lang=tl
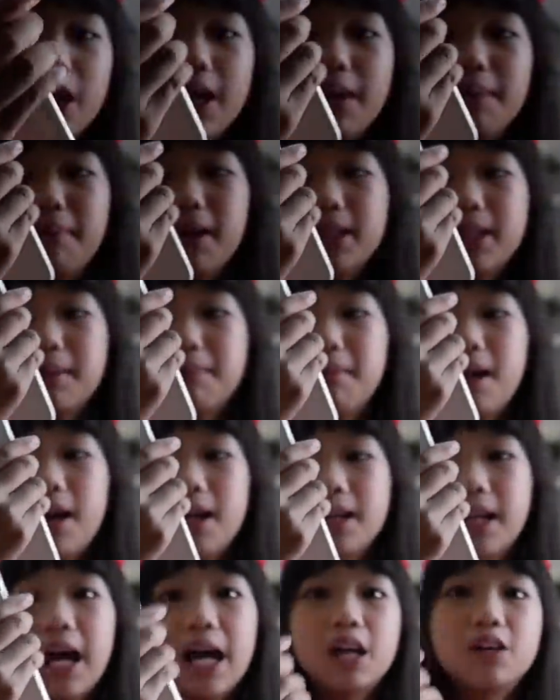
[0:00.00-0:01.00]
na iba't
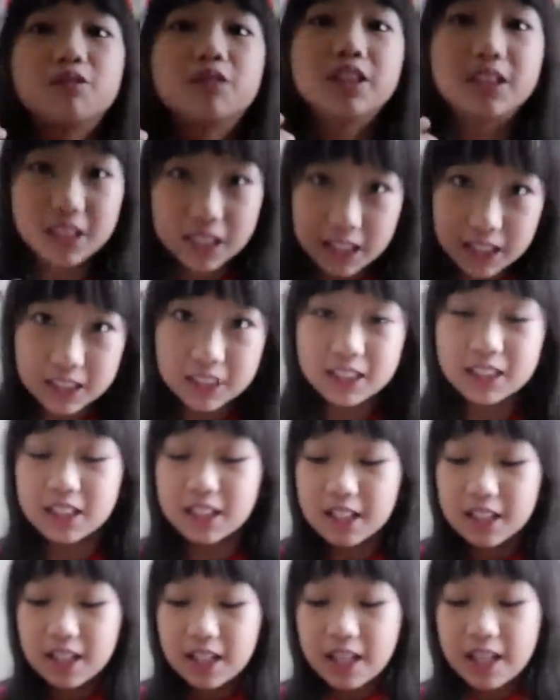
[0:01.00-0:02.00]
ibang languages.
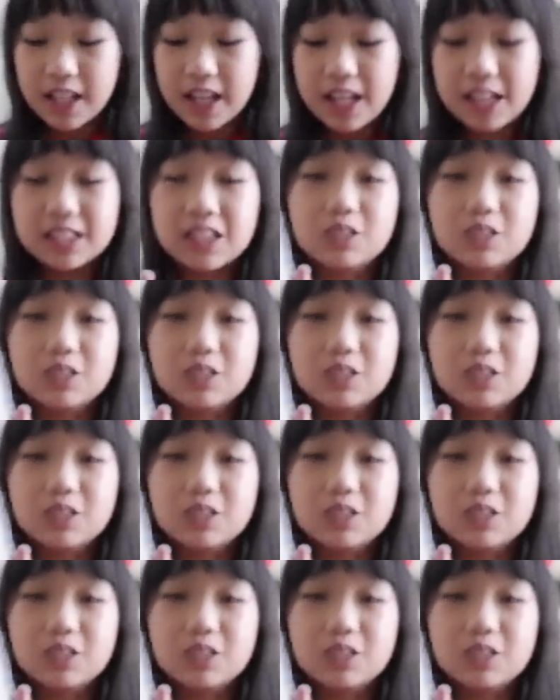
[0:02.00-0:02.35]
Eh,